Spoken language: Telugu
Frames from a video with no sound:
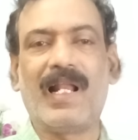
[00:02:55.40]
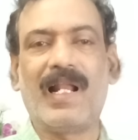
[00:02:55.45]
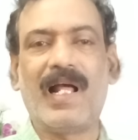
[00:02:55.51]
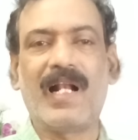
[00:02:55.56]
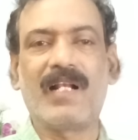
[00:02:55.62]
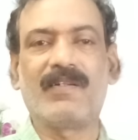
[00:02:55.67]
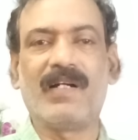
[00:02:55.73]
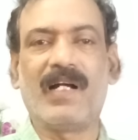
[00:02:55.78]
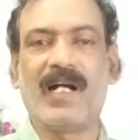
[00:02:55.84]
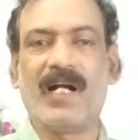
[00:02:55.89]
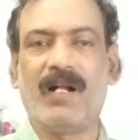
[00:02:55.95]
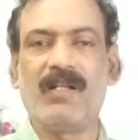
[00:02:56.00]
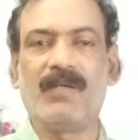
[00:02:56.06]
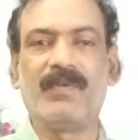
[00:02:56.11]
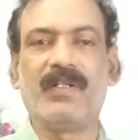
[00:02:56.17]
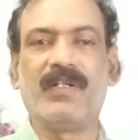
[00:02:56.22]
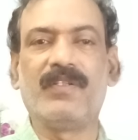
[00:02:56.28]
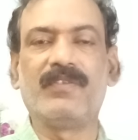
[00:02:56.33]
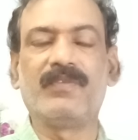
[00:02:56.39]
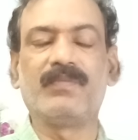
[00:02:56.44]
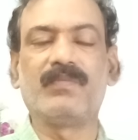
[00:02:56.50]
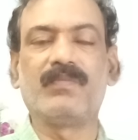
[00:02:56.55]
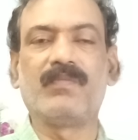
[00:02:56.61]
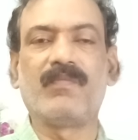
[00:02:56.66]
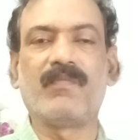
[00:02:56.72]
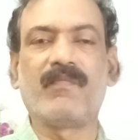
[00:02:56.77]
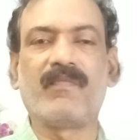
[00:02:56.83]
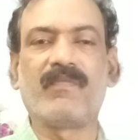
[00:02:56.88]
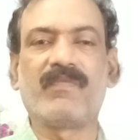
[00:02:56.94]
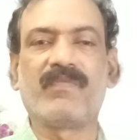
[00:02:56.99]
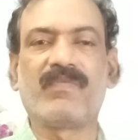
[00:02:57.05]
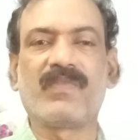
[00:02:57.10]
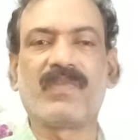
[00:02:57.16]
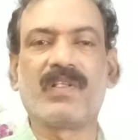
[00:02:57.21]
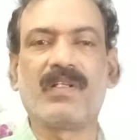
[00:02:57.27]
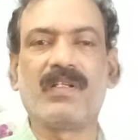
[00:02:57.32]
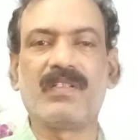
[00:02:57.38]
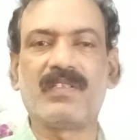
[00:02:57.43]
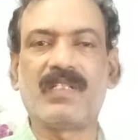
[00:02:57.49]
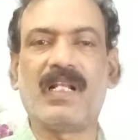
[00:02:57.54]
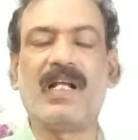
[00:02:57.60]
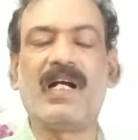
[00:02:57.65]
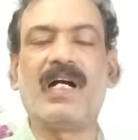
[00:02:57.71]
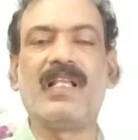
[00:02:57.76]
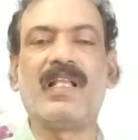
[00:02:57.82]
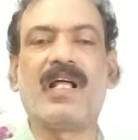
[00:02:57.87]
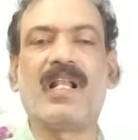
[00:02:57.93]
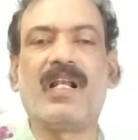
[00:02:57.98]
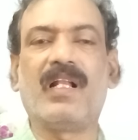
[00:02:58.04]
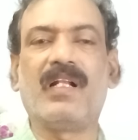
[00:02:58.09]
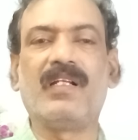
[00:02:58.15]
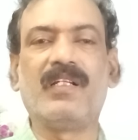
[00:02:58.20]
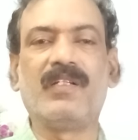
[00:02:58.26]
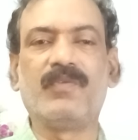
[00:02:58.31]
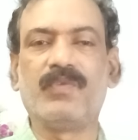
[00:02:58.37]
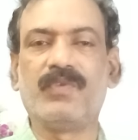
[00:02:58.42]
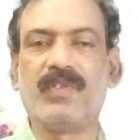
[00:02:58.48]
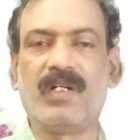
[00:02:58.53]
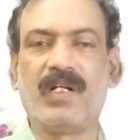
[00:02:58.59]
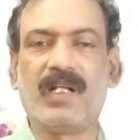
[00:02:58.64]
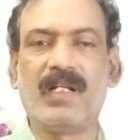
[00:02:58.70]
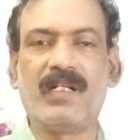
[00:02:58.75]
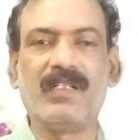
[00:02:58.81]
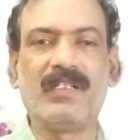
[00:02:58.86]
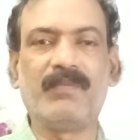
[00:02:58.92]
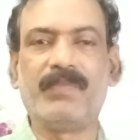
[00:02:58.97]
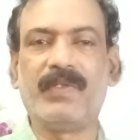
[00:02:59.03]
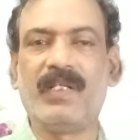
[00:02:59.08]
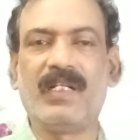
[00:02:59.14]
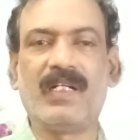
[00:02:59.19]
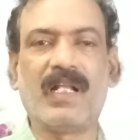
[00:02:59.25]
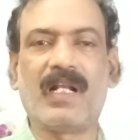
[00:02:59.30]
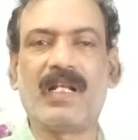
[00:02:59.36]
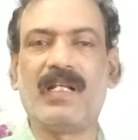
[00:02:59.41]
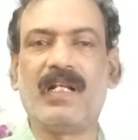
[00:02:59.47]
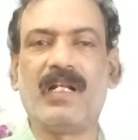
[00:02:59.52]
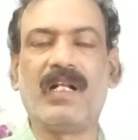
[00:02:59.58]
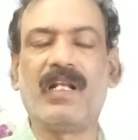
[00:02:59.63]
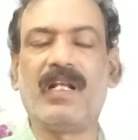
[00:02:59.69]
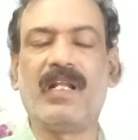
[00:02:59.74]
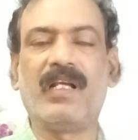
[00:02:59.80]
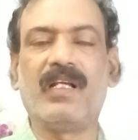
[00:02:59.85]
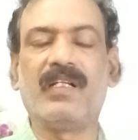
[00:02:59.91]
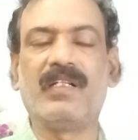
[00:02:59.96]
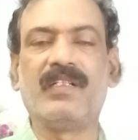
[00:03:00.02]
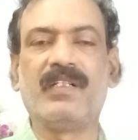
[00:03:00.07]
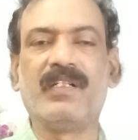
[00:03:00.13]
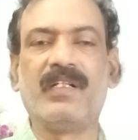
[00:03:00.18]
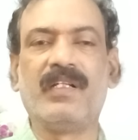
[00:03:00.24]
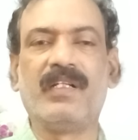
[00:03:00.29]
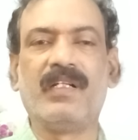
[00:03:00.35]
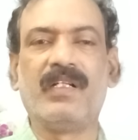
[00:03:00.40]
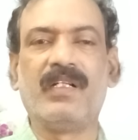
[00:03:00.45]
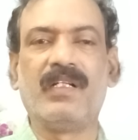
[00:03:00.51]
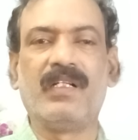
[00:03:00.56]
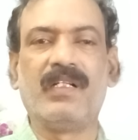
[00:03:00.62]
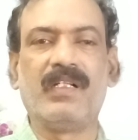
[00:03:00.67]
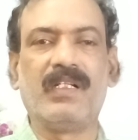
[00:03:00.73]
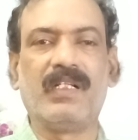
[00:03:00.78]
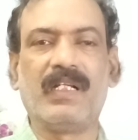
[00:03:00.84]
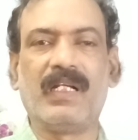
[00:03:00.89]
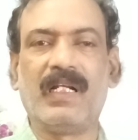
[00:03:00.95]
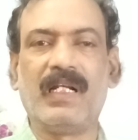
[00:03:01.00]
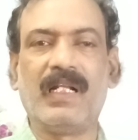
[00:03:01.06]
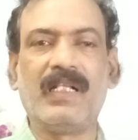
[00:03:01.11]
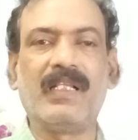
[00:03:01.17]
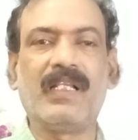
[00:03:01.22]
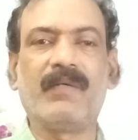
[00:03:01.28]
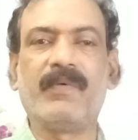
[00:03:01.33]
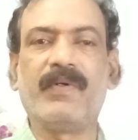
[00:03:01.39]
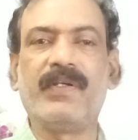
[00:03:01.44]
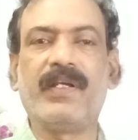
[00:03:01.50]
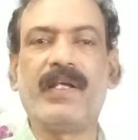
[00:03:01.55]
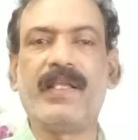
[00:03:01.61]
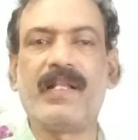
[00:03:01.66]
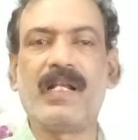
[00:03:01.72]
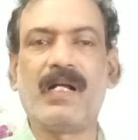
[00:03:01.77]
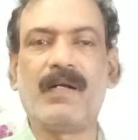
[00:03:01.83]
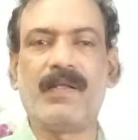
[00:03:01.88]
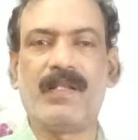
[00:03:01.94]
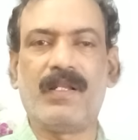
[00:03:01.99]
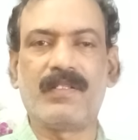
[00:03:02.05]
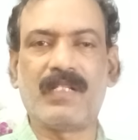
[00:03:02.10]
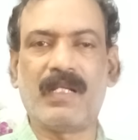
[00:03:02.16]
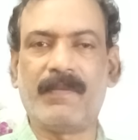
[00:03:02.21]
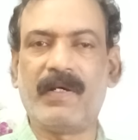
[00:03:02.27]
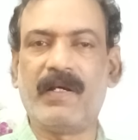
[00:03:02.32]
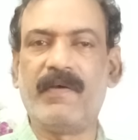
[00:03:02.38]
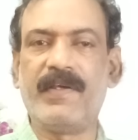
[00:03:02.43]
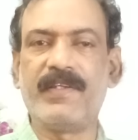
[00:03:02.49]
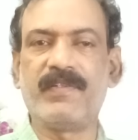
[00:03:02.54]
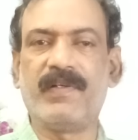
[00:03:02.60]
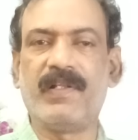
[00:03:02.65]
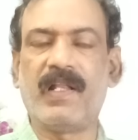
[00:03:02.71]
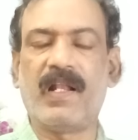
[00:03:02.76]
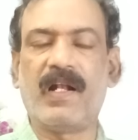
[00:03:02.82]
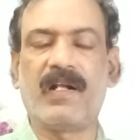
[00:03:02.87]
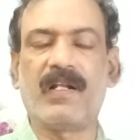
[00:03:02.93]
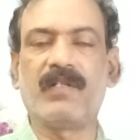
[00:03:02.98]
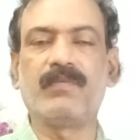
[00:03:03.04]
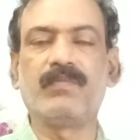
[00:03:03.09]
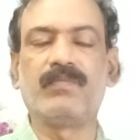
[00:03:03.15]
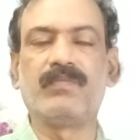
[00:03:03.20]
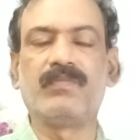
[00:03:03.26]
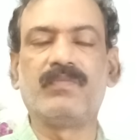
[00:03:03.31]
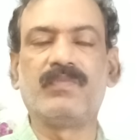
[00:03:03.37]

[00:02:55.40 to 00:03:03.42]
ఆరాటం ఆగడం లేదు సలహాదారులు అన్ని ఉద్యోగాలన్నీ పీకినారు నిన్ననే వీళ్ళంతా పోయి హైదరాబాద్లో సమావేశమైనారట